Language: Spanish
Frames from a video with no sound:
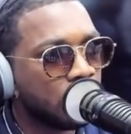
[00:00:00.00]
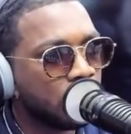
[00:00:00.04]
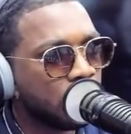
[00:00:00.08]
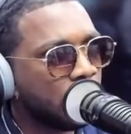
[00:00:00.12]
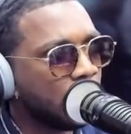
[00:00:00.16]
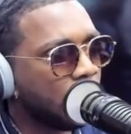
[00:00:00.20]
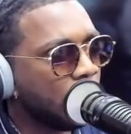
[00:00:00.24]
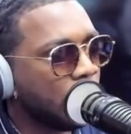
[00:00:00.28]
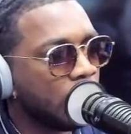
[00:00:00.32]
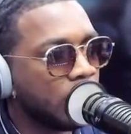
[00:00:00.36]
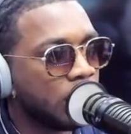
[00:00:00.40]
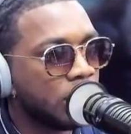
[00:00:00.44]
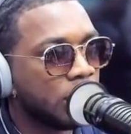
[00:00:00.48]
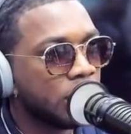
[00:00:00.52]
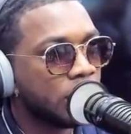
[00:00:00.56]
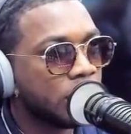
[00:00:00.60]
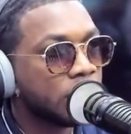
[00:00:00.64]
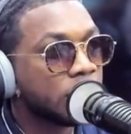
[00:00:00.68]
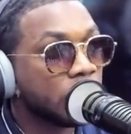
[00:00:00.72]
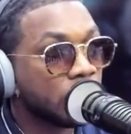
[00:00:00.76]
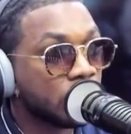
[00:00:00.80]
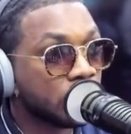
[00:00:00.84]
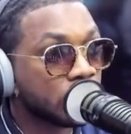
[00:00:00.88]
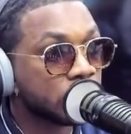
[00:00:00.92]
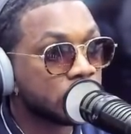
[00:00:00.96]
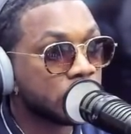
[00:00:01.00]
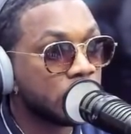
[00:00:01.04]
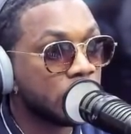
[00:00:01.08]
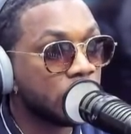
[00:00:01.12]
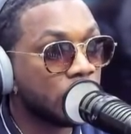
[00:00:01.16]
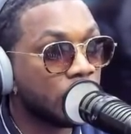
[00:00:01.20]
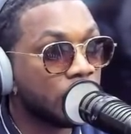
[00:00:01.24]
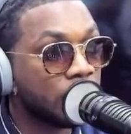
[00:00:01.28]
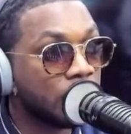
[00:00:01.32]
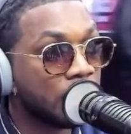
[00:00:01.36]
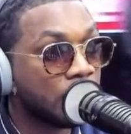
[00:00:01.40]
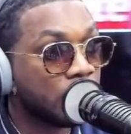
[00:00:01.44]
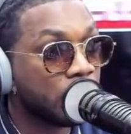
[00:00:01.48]
¿Qué? Digo, sí,
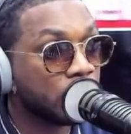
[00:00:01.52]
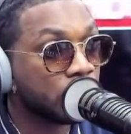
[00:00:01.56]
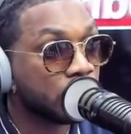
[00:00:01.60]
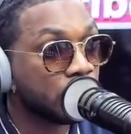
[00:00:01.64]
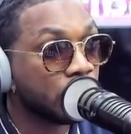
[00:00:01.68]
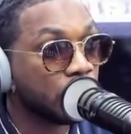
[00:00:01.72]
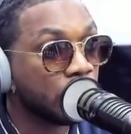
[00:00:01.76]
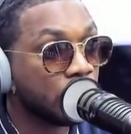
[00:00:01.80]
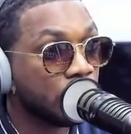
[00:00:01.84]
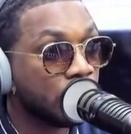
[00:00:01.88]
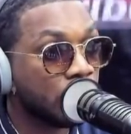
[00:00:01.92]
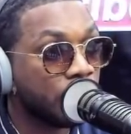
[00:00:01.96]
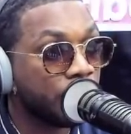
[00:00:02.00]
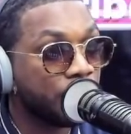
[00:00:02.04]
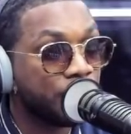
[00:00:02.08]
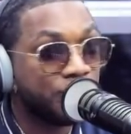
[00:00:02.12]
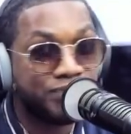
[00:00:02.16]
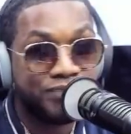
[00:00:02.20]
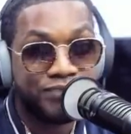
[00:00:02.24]
doble, vos tuyo.